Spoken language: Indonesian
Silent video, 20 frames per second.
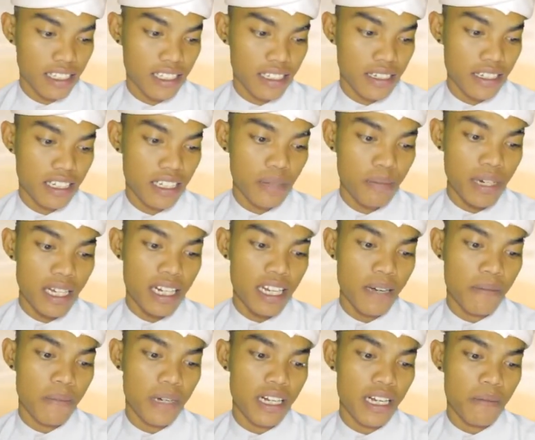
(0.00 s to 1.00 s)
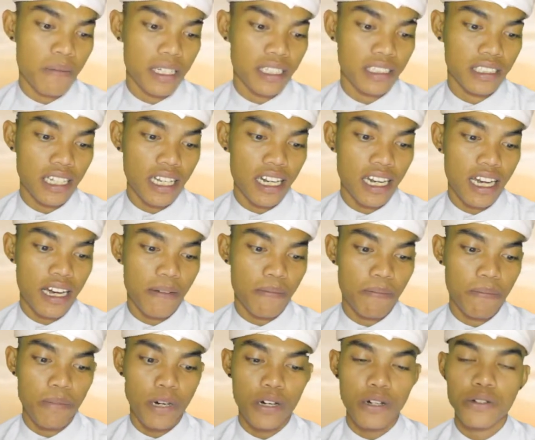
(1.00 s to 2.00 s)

Dimana pada masa lampau